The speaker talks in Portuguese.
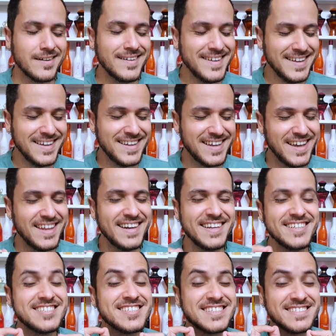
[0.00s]
E
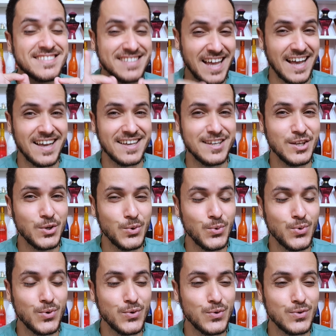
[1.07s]
ele saiu,
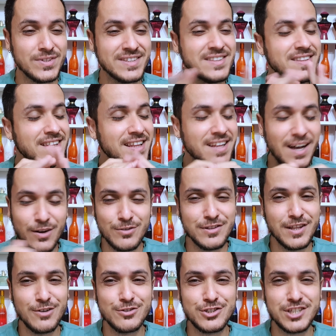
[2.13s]
não
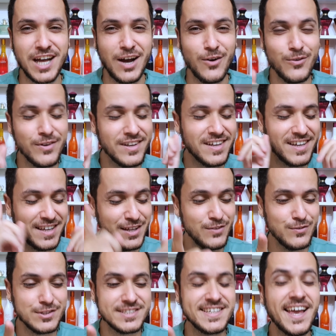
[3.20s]
deu tchau, e
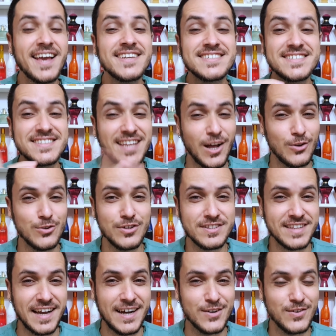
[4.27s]
vocês não
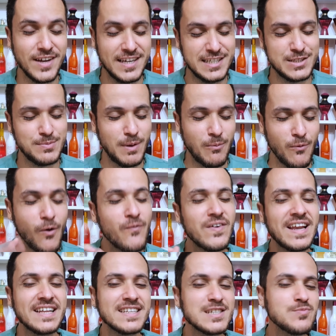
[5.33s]
notaram. É isso mesmo. Vou
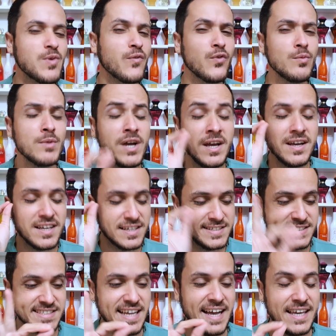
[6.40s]
falar desse perfume que
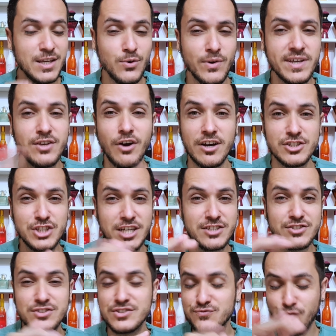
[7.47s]
saiu aí, ó, já
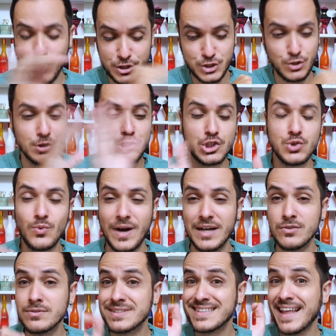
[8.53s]
foi
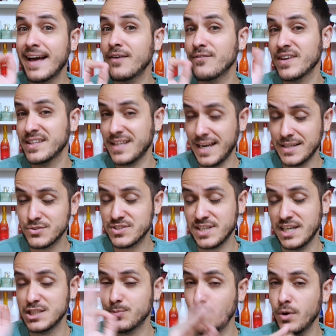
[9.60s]
descontinuado, tá vendo lá no
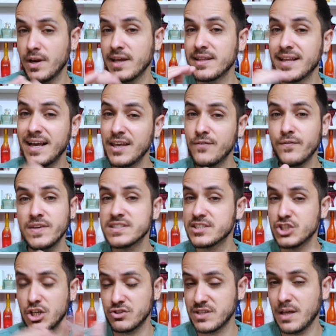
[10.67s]
site, porém na revista
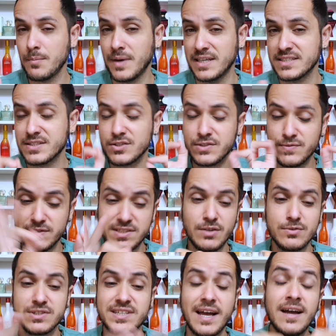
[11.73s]
já não tem mais. Então, se você
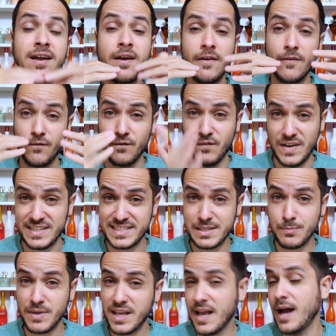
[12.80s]
gostar,
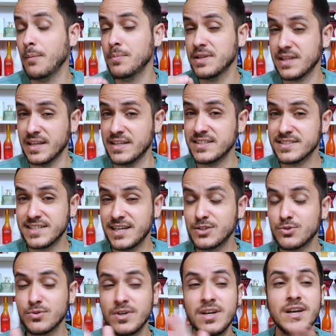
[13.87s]
faça backup dele,
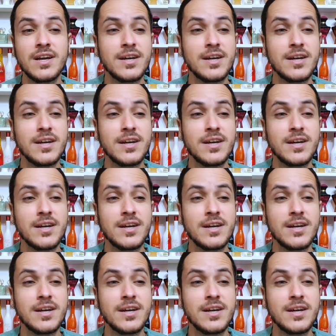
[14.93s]
certo?